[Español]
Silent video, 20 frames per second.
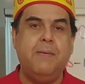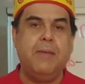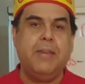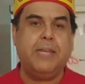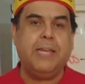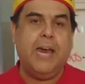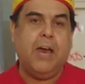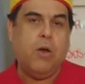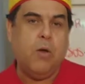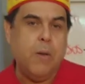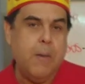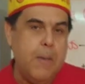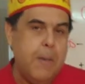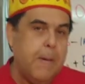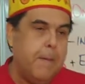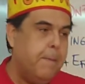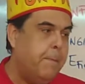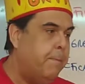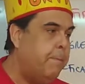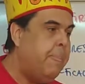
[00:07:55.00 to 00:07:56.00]
de mercado.
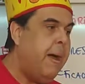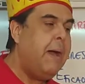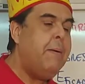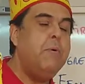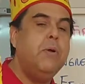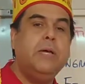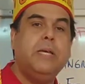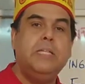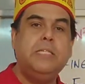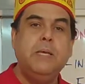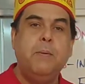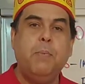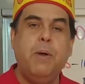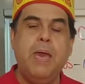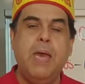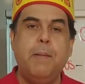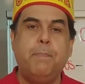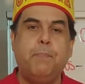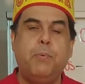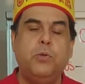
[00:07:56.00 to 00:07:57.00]
Vamos que se
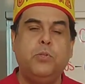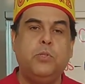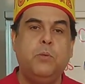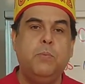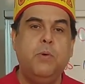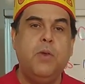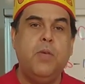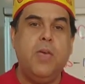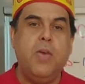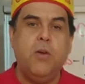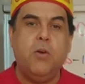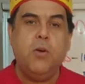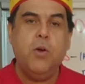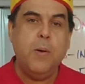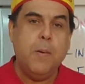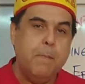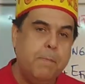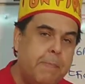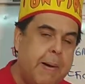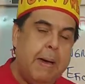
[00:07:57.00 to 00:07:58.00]
puede al próximo video,
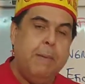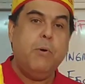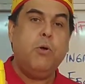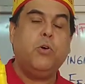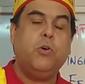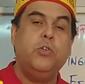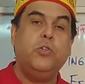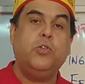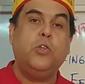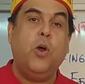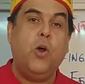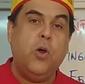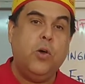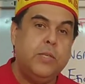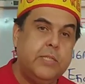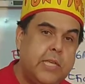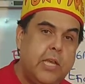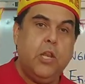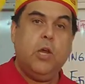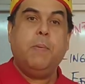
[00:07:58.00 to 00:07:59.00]
vamos con
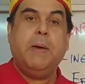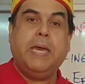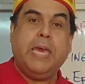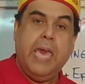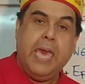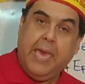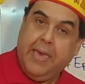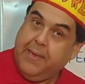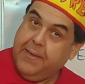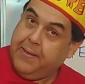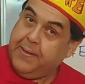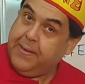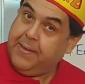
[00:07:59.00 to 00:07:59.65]
todo, si no, ¿para qué?